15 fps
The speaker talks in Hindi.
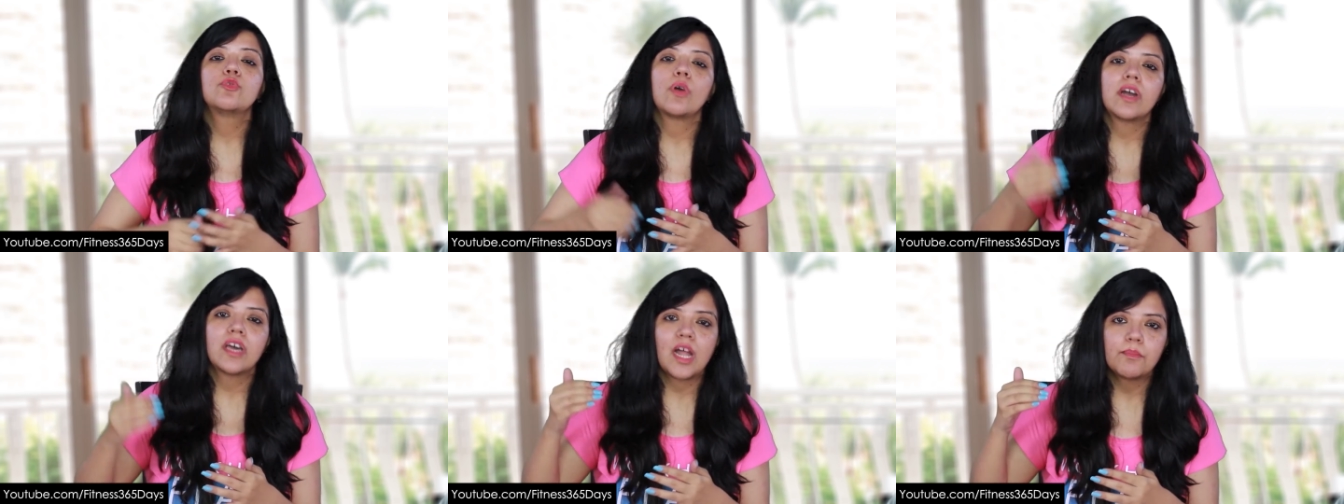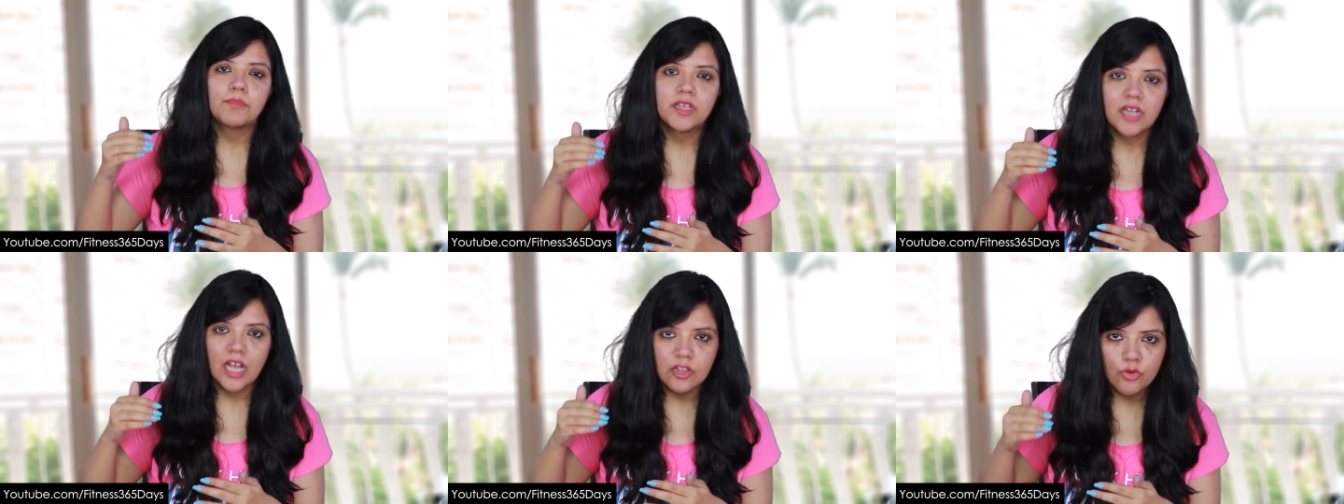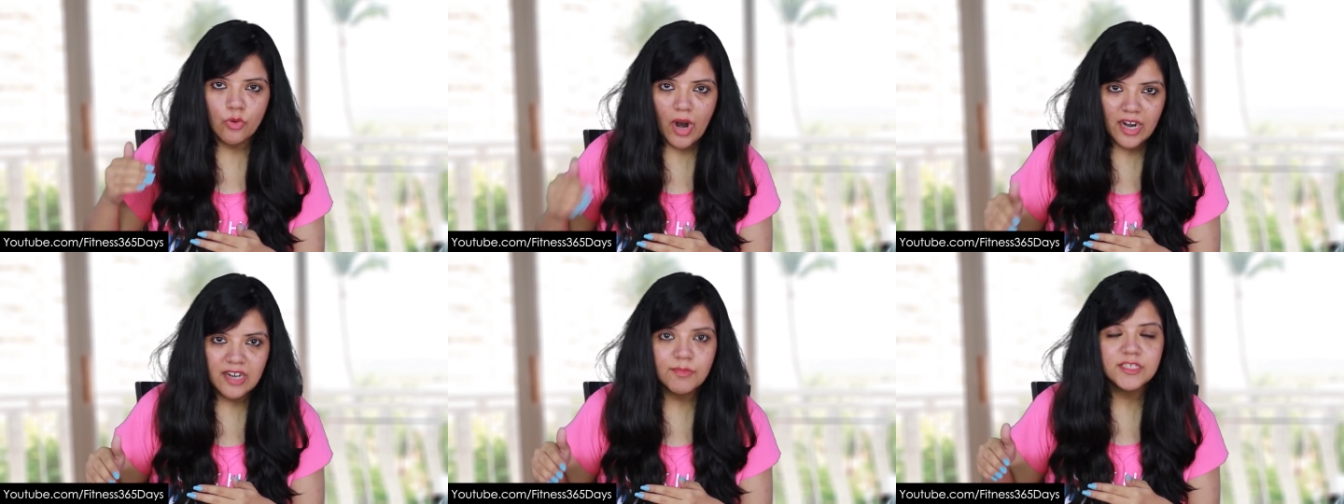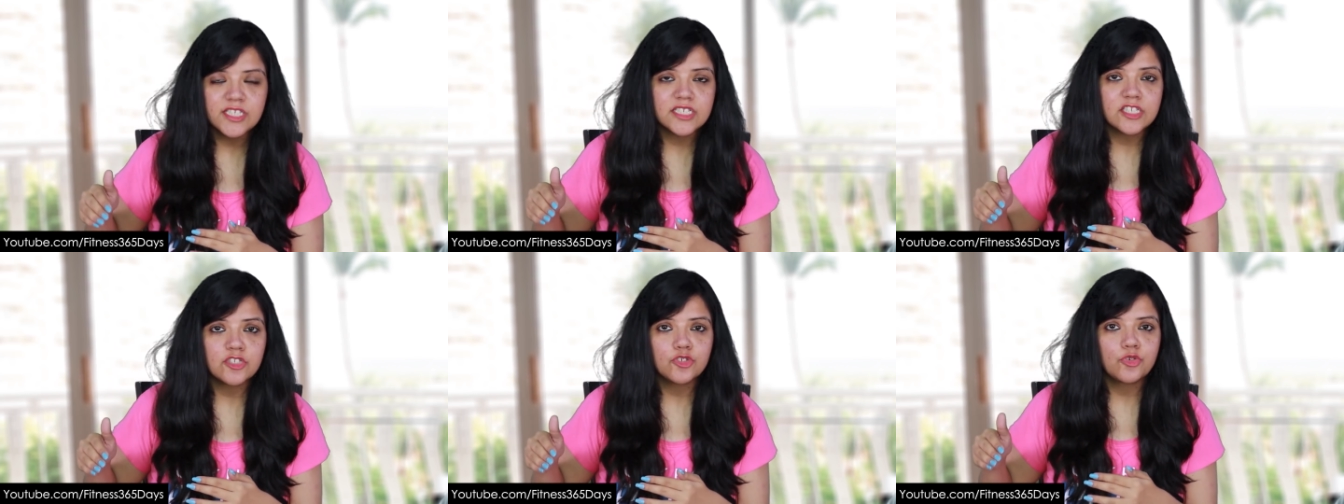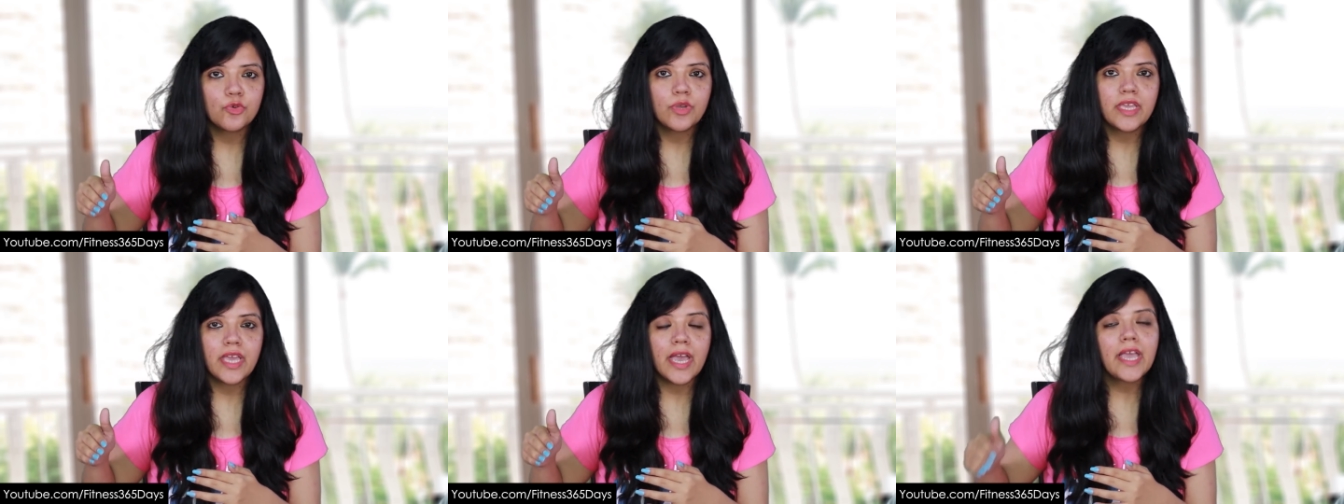तो अगर आपने रात को आठ बजे से
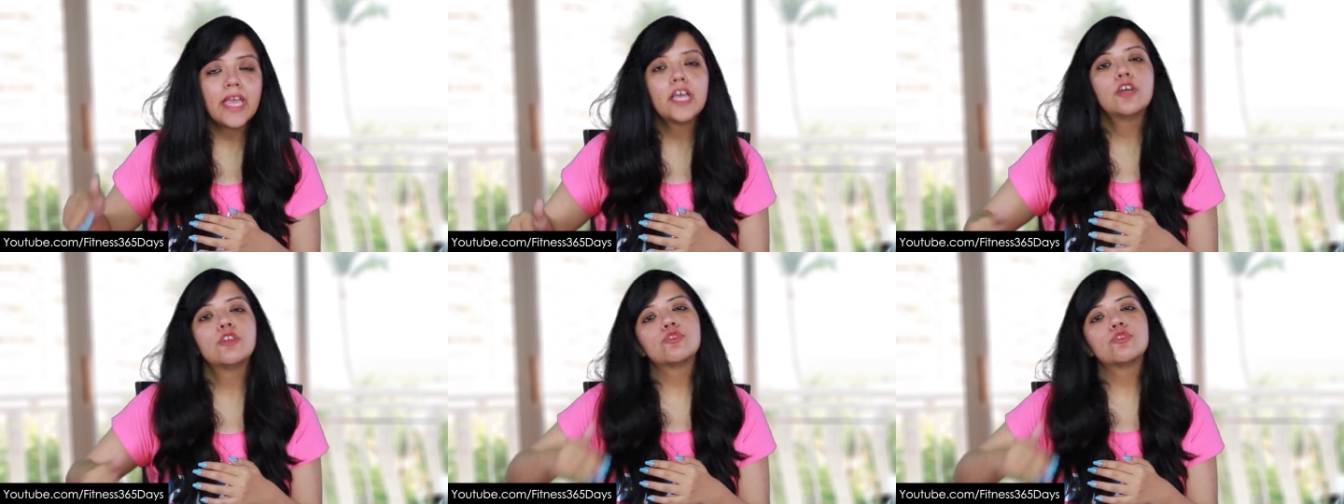शुरू किया है